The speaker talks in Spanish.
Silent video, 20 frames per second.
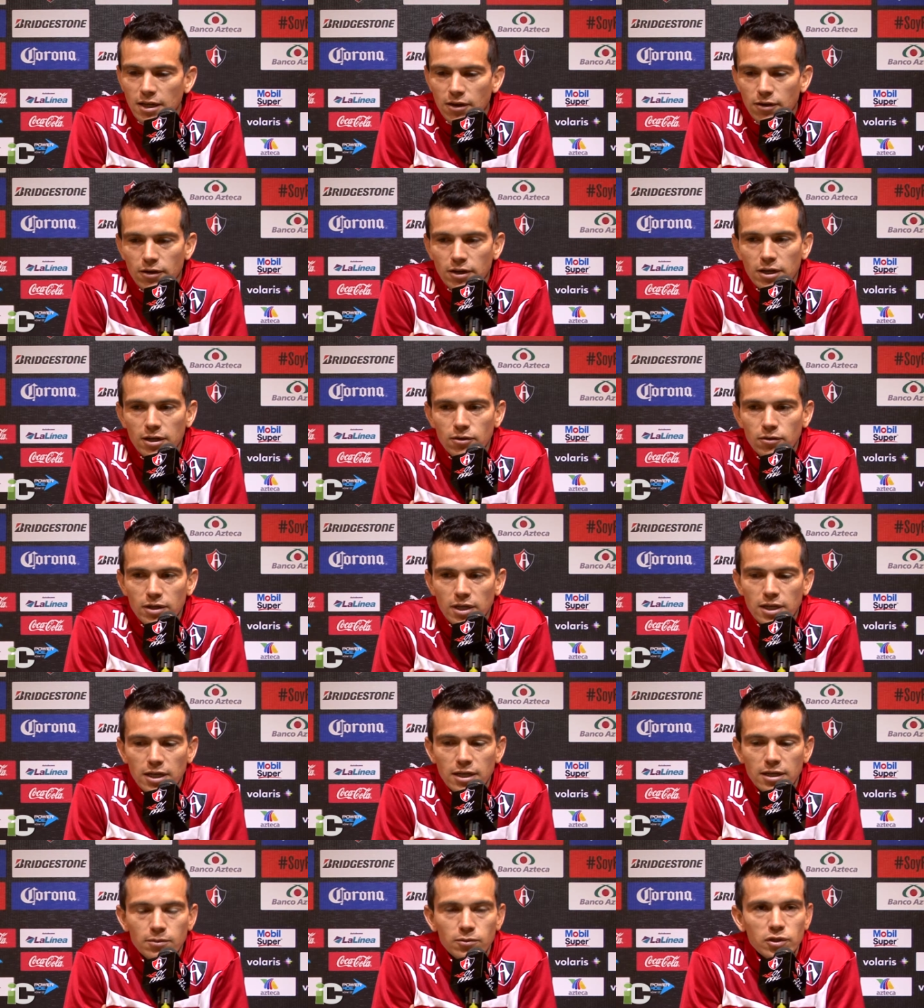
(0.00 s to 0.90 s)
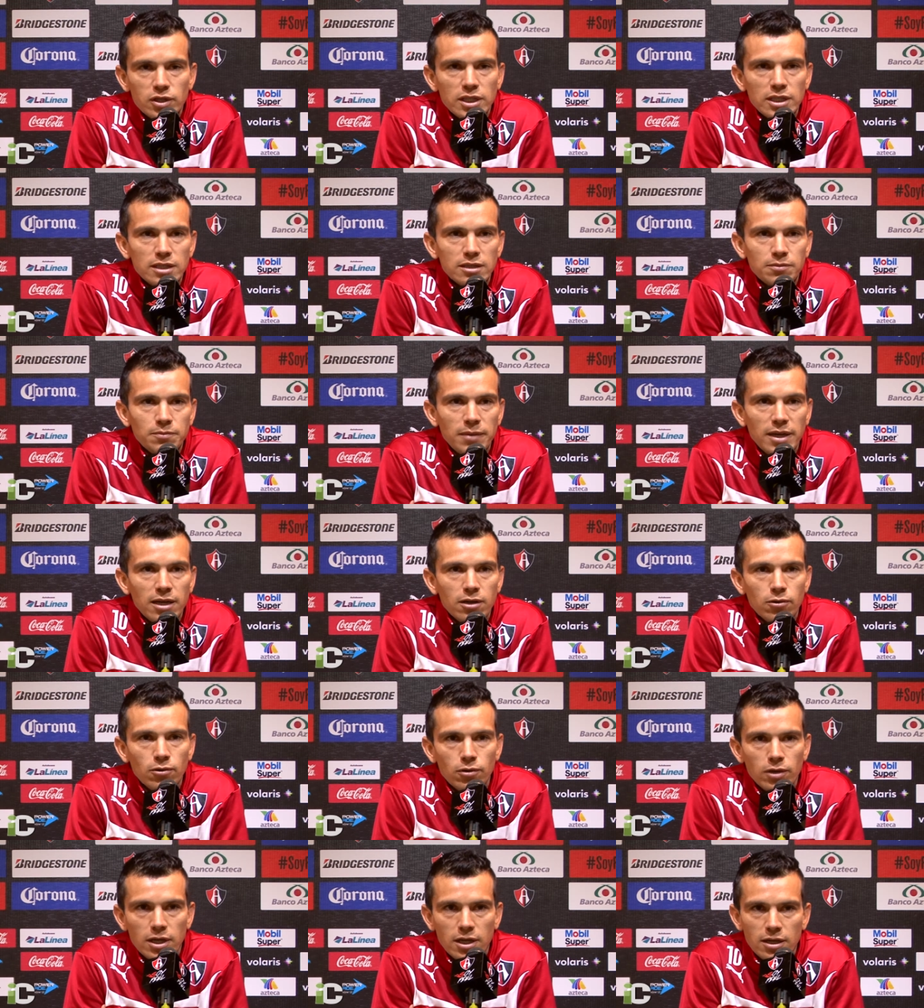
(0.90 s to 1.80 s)
Ahora lo que queremos es
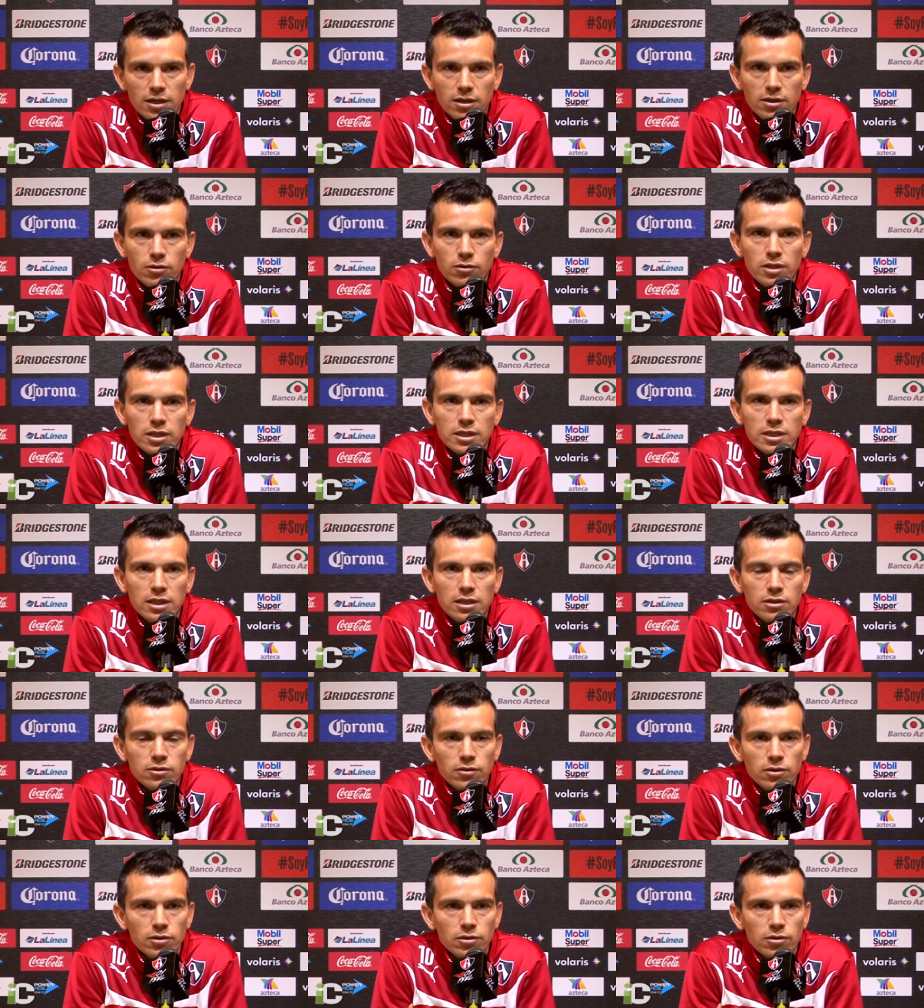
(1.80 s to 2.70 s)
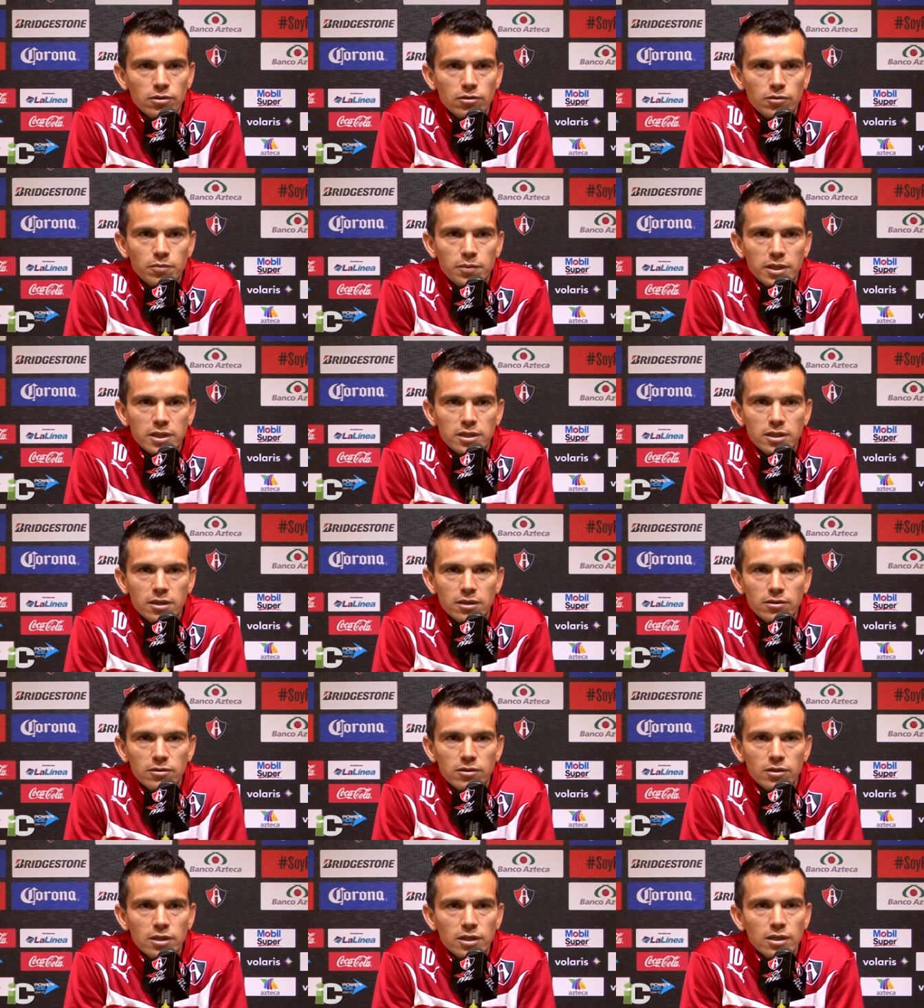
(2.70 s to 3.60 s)
mejorar lo que se hizo el torneo
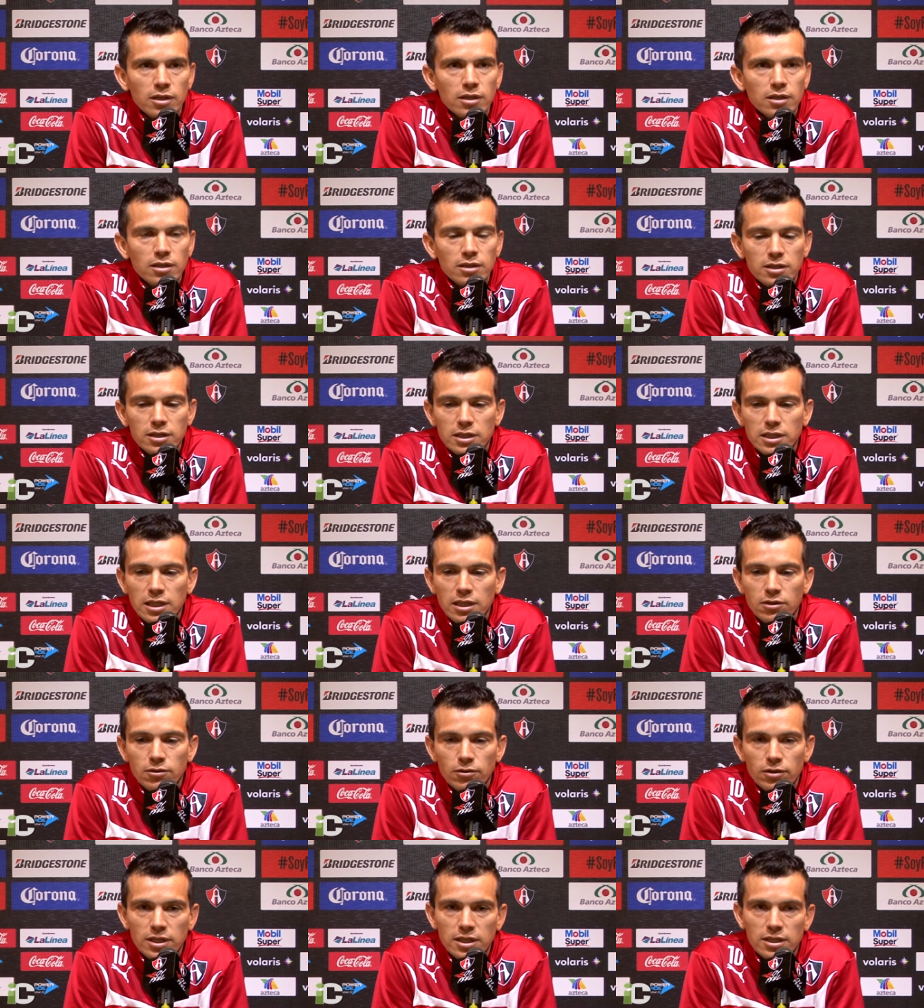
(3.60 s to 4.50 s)
pasado. Si con